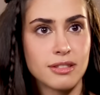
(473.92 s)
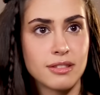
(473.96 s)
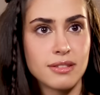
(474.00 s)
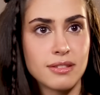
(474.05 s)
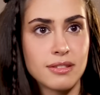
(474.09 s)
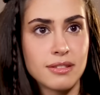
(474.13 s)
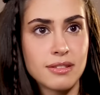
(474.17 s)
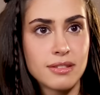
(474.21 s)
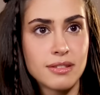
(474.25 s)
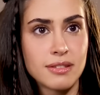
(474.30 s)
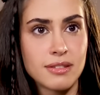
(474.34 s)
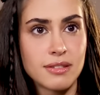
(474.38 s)

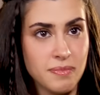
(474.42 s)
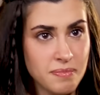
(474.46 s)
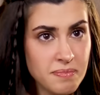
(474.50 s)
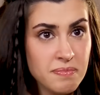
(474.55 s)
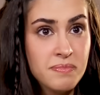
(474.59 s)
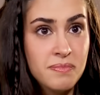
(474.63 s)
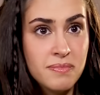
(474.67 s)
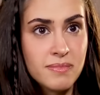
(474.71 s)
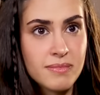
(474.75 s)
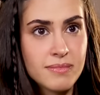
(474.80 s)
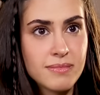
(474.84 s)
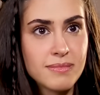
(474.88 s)
سوا
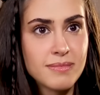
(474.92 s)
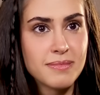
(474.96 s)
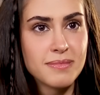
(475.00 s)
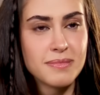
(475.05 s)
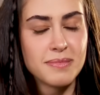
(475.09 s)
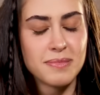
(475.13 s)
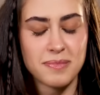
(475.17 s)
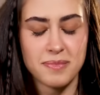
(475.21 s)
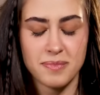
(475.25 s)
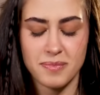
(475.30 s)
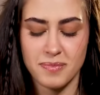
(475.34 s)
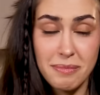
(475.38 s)
امم
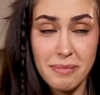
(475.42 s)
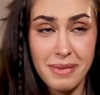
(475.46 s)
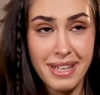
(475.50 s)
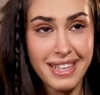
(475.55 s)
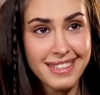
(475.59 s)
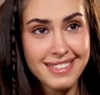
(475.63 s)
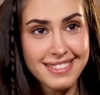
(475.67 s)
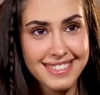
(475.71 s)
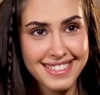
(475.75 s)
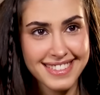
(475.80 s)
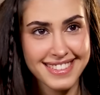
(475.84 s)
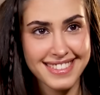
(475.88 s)
اوكي
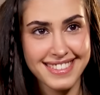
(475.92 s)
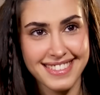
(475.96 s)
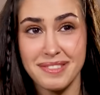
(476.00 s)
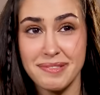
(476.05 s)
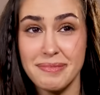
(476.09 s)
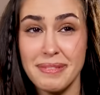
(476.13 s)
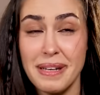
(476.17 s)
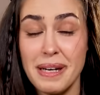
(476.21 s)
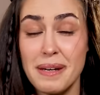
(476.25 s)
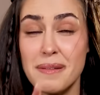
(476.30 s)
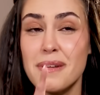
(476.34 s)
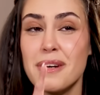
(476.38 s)
بس
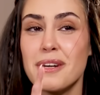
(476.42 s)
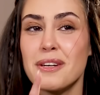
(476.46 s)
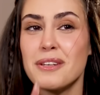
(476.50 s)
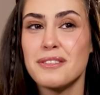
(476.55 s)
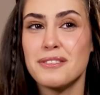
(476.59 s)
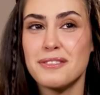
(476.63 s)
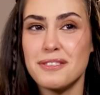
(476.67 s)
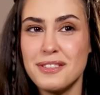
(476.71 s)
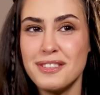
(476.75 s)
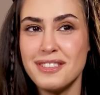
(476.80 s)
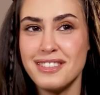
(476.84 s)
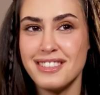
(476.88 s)
ما
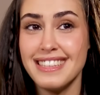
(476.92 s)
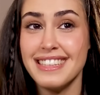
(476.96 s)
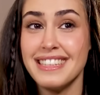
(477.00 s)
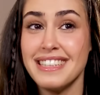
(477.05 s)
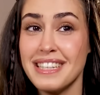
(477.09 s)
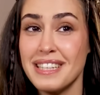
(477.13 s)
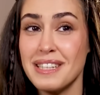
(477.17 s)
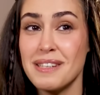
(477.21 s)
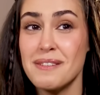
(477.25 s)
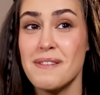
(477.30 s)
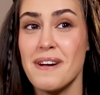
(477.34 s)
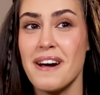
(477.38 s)
بعرفوا
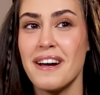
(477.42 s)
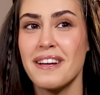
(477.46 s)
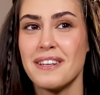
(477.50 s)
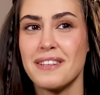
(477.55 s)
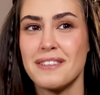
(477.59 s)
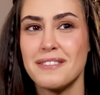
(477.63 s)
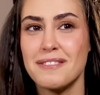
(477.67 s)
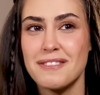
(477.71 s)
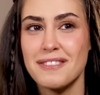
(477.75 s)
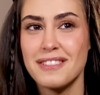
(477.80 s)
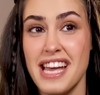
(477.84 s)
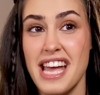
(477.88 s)
اني انا
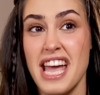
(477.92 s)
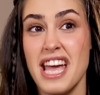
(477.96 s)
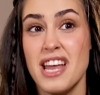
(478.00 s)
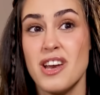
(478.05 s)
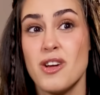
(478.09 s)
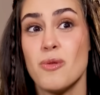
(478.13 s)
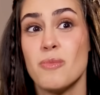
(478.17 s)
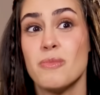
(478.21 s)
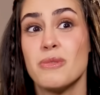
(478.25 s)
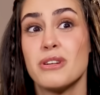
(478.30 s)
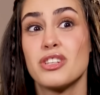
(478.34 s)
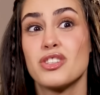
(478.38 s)
بعرف
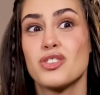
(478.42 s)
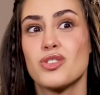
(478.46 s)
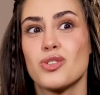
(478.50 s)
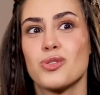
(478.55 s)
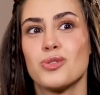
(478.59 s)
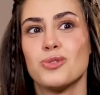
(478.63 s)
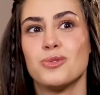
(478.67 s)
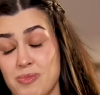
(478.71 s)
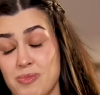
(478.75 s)
رجعوا